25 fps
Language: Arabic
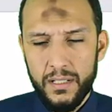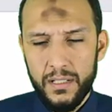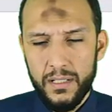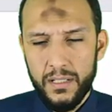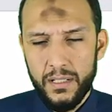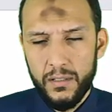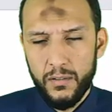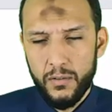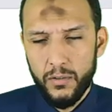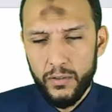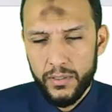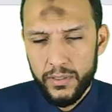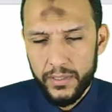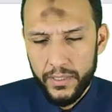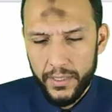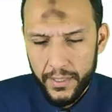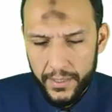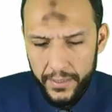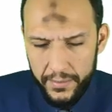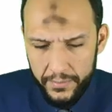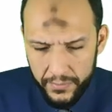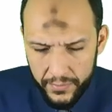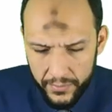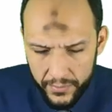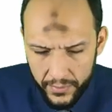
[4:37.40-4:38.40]

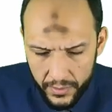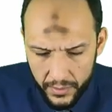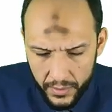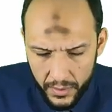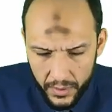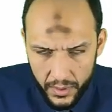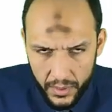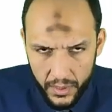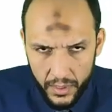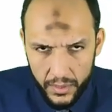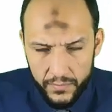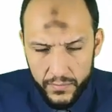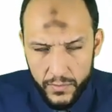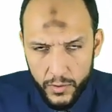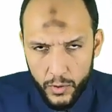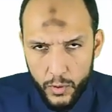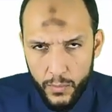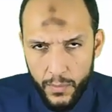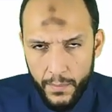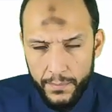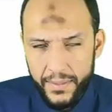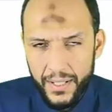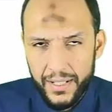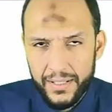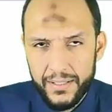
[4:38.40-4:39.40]
الكوتلين اف في
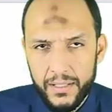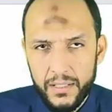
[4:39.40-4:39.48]
الجمله بتاعت